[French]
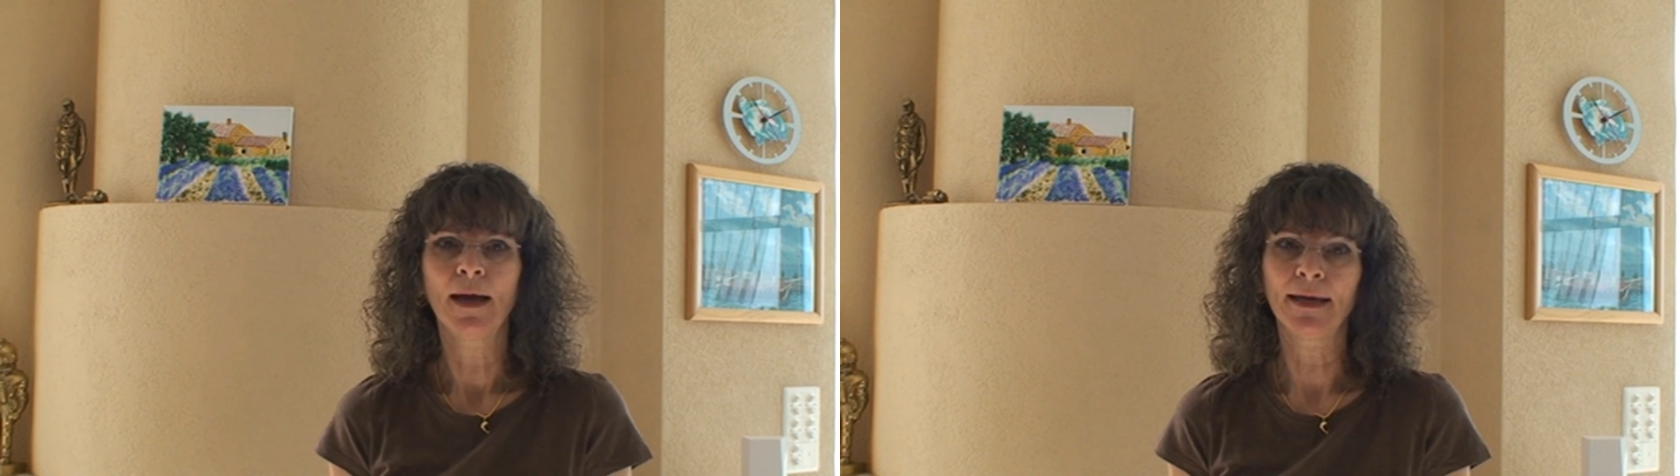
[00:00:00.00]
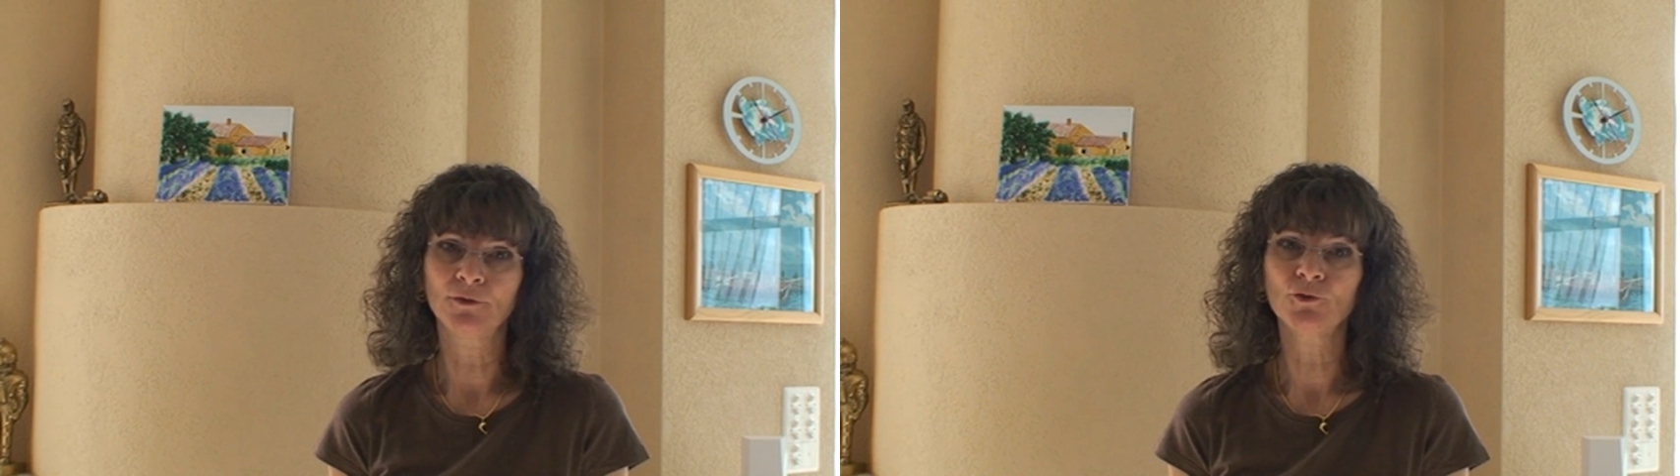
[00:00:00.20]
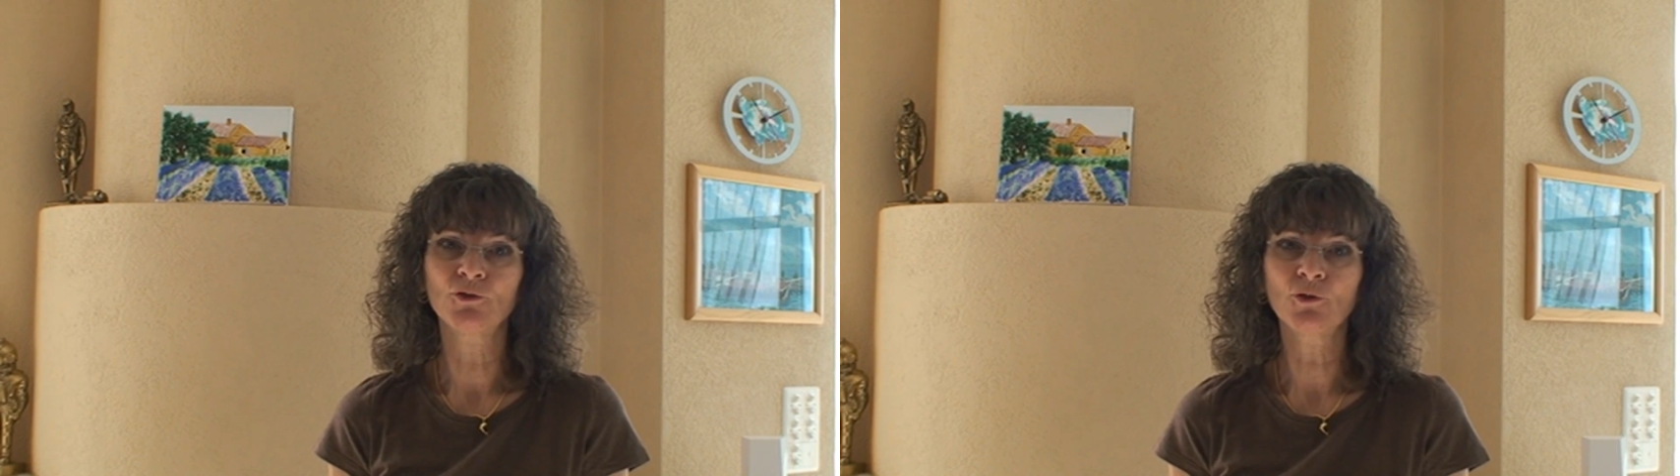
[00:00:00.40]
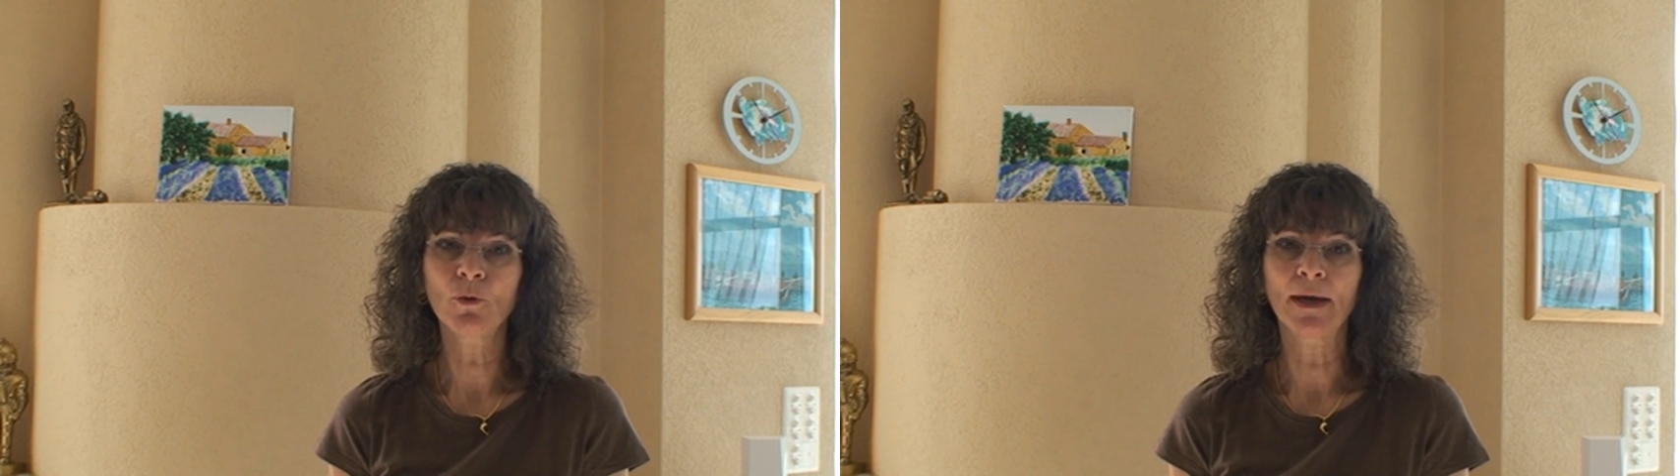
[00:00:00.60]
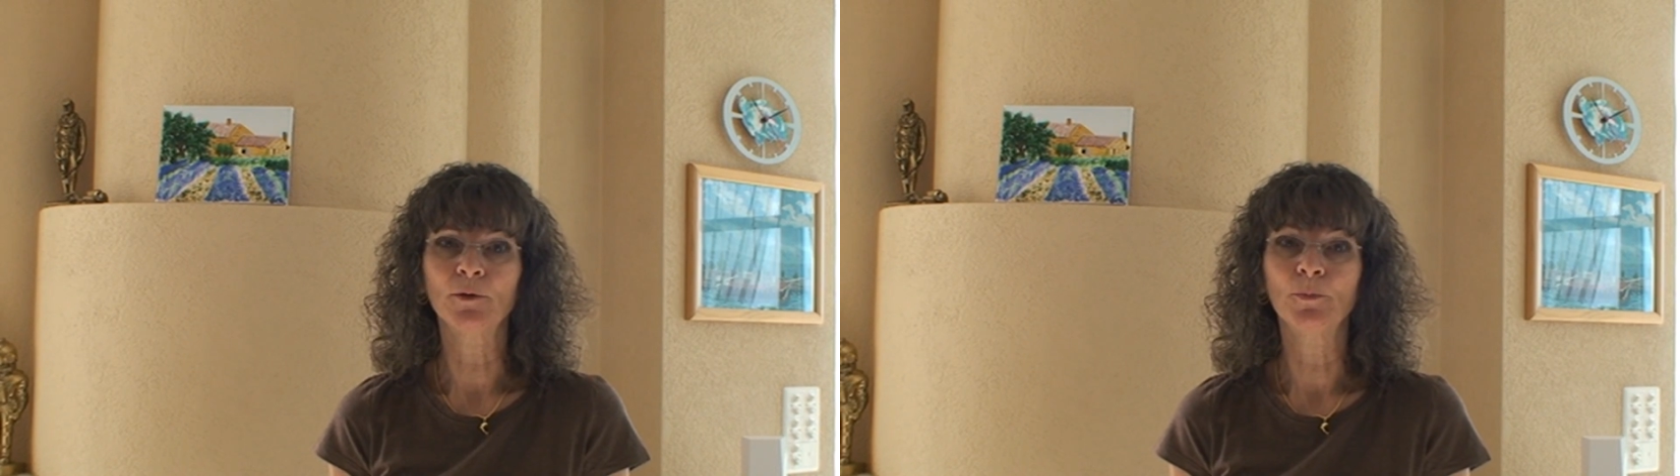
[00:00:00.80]

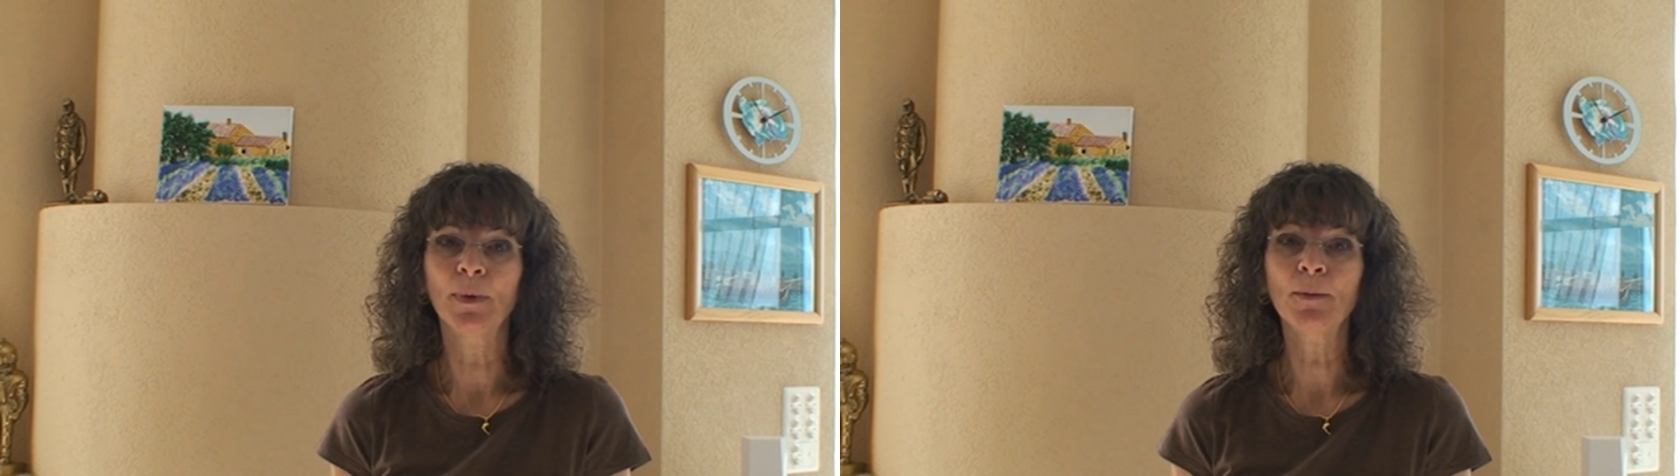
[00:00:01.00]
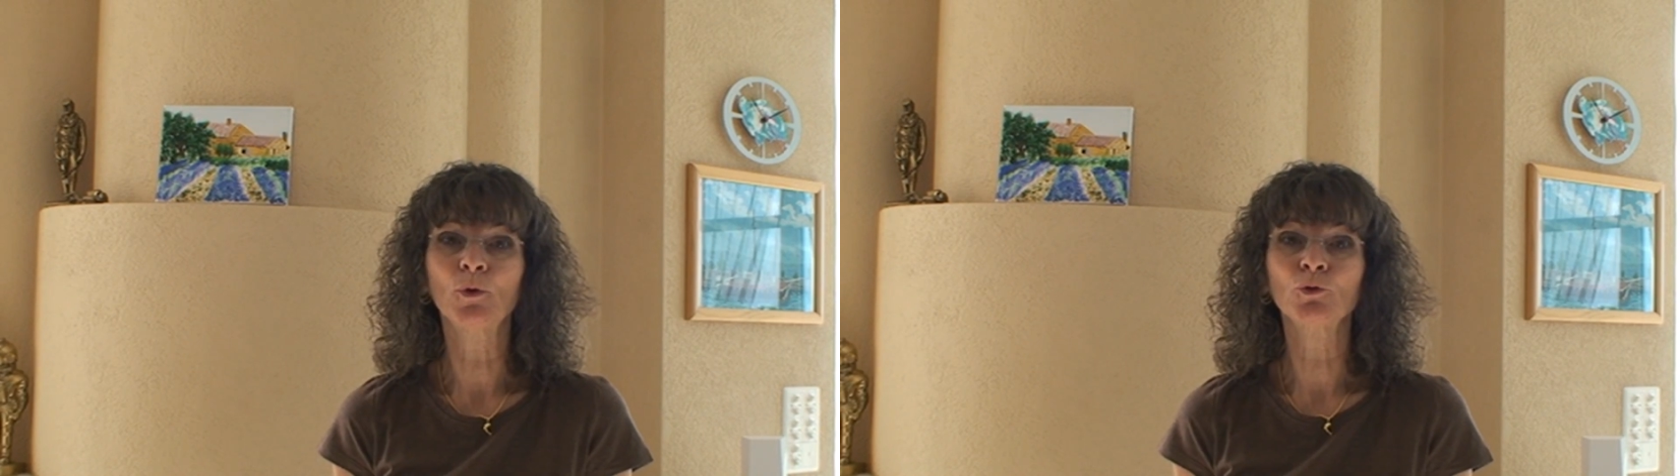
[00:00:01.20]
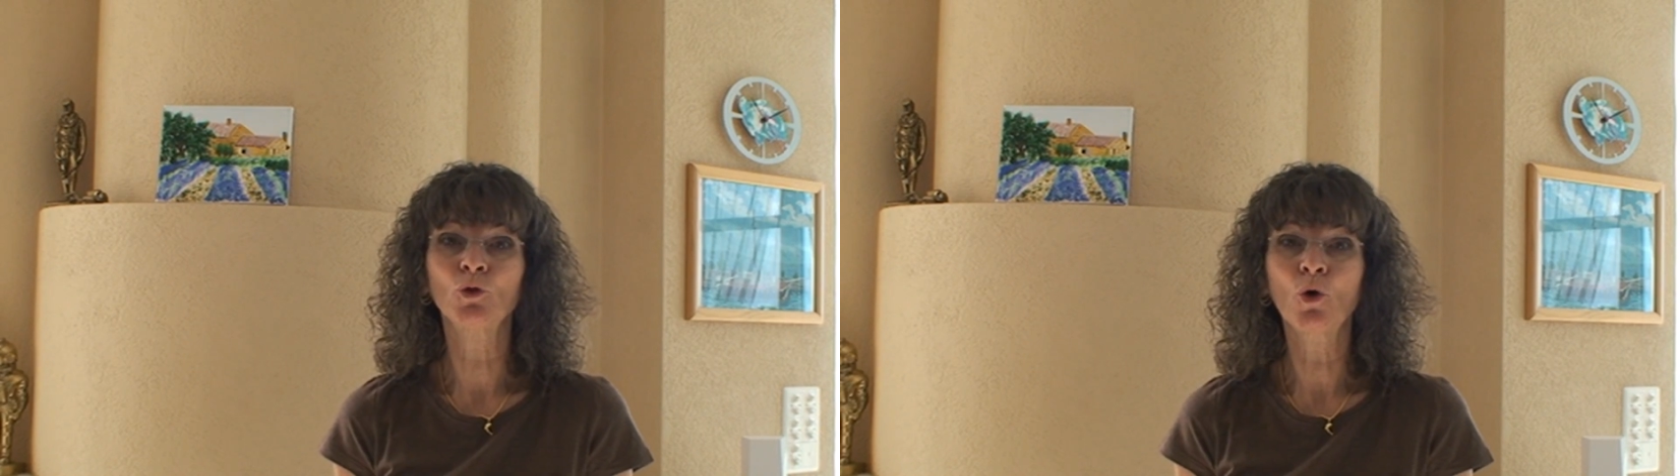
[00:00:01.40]
Attention à ne pas